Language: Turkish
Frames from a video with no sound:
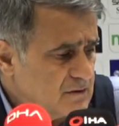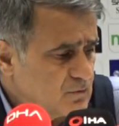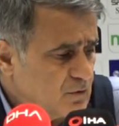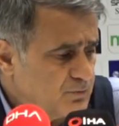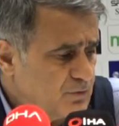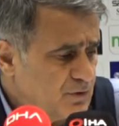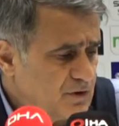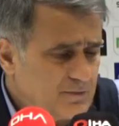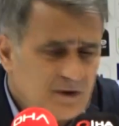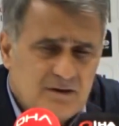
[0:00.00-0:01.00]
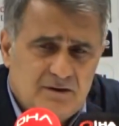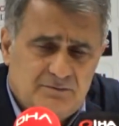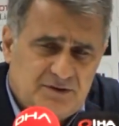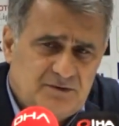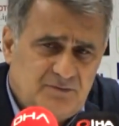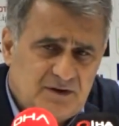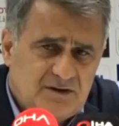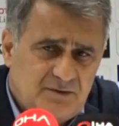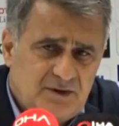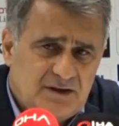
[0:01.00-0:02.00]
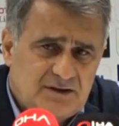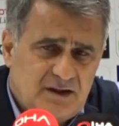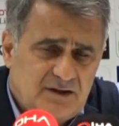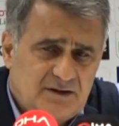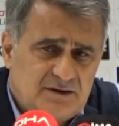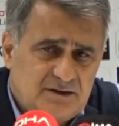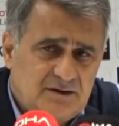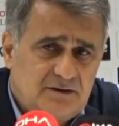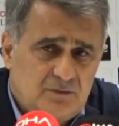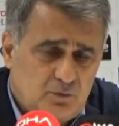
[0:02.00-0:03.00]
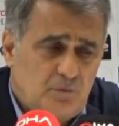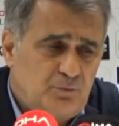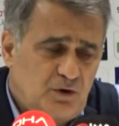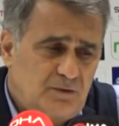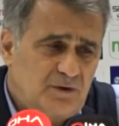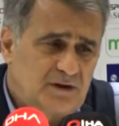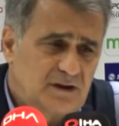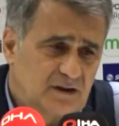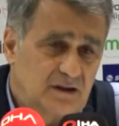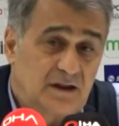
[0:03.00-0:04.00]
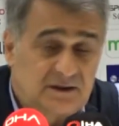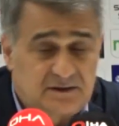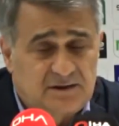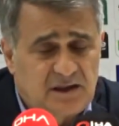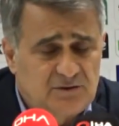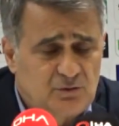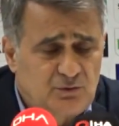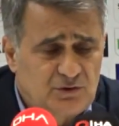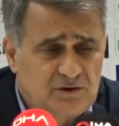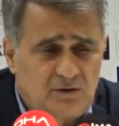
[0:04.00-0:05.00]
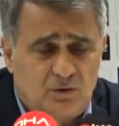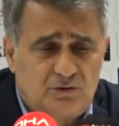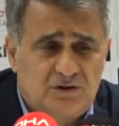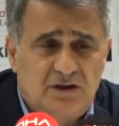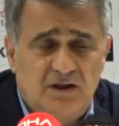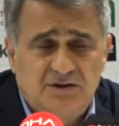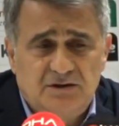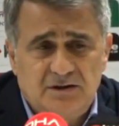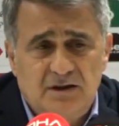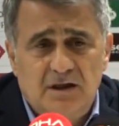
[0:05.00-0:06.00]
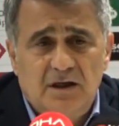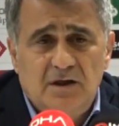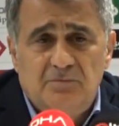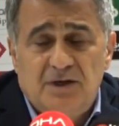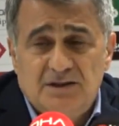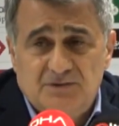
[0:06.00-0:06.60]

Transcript: toplu oynamak bizim ligde biraz daha risktir. Toplu oynamak yerine aslında sadece onun için değil, orta saha içinde pas